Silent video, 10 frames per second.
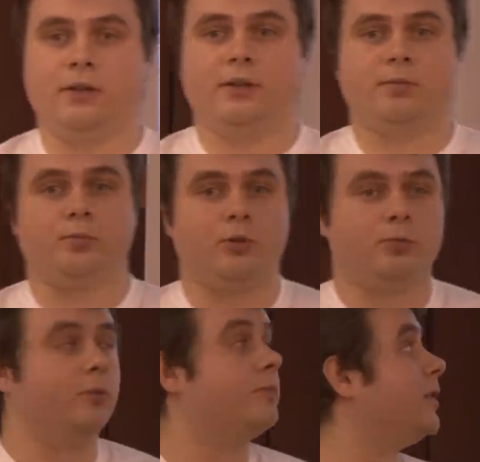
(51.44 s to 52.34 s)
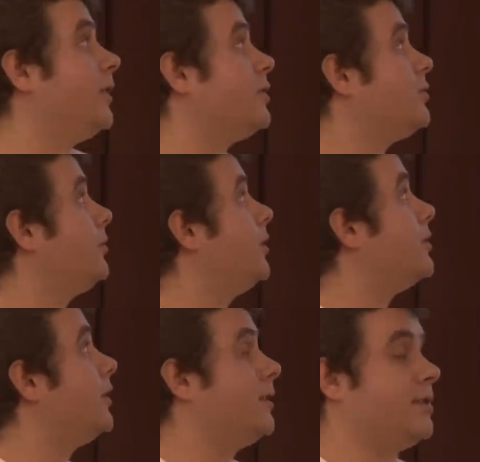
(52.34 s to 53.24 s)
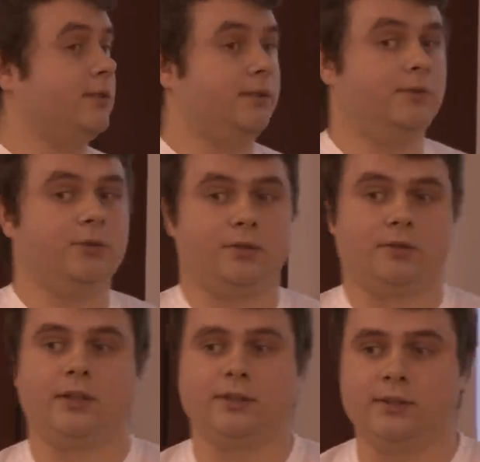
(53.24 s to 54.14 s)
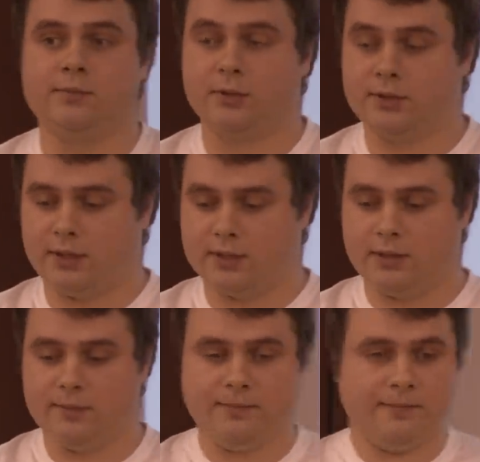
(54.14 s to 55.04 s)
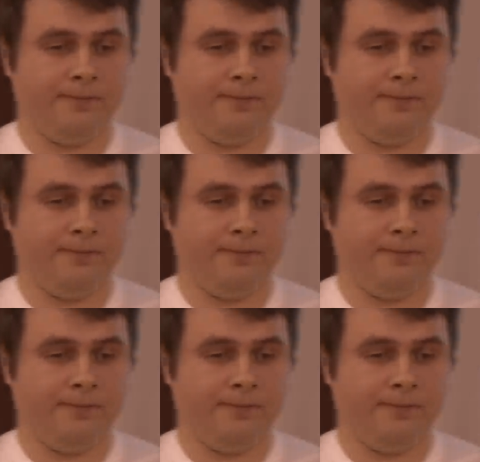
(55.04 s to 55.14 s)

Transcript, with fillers: Wear. Пробуем всякие штуки интересные. И вот хотелось бы рассказать.